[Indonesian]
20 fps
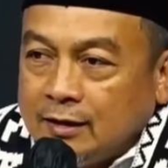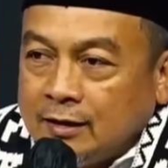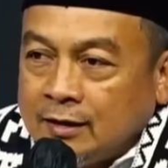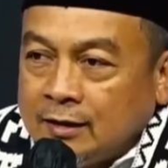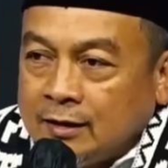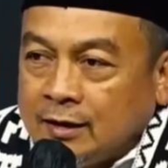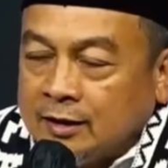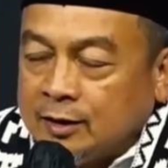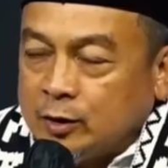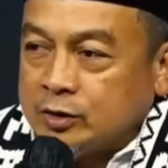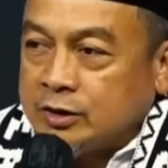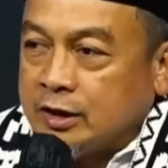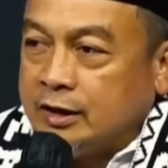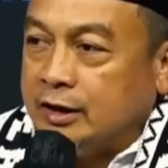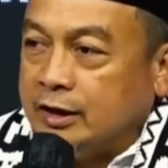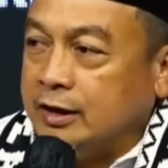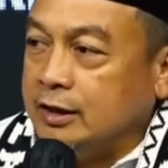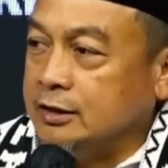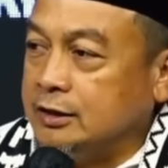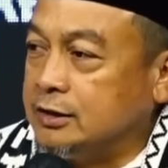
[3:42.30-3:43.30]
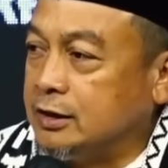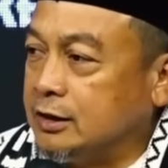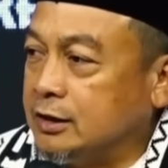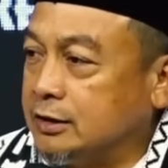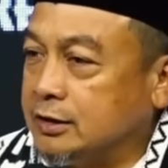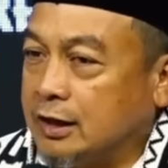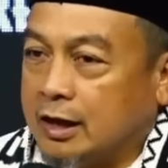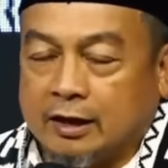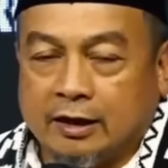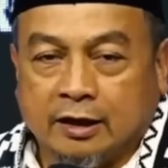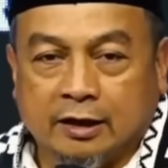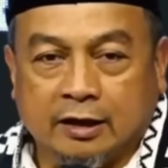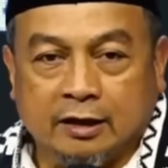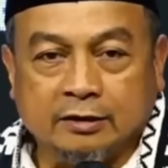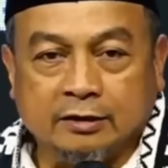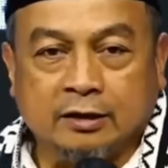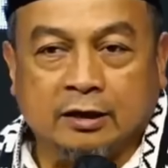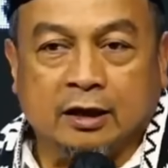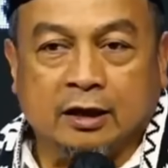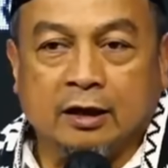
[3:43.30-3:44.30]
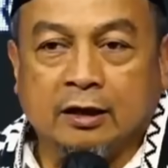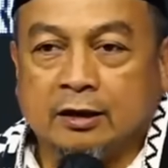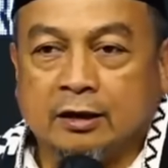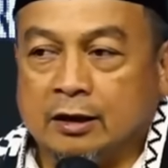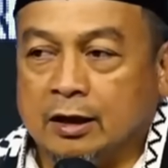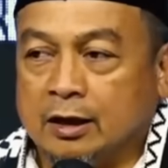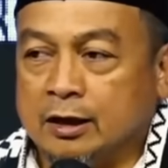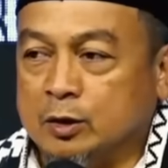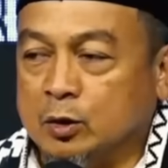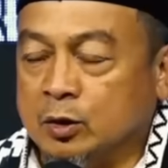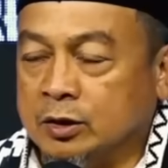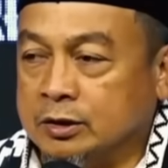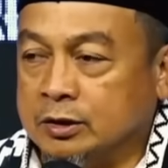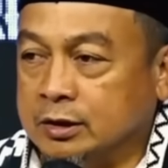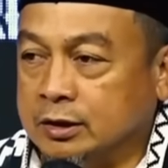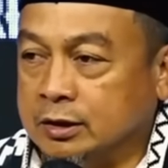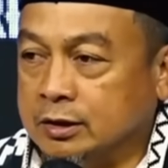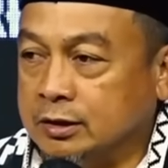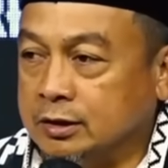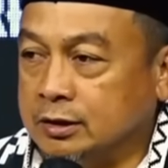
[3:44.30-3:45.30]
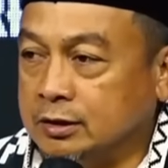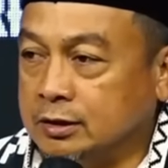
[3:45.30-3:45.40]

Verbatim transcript: nanti saudara yang ceritakan ayatnya, Anna yuhyi.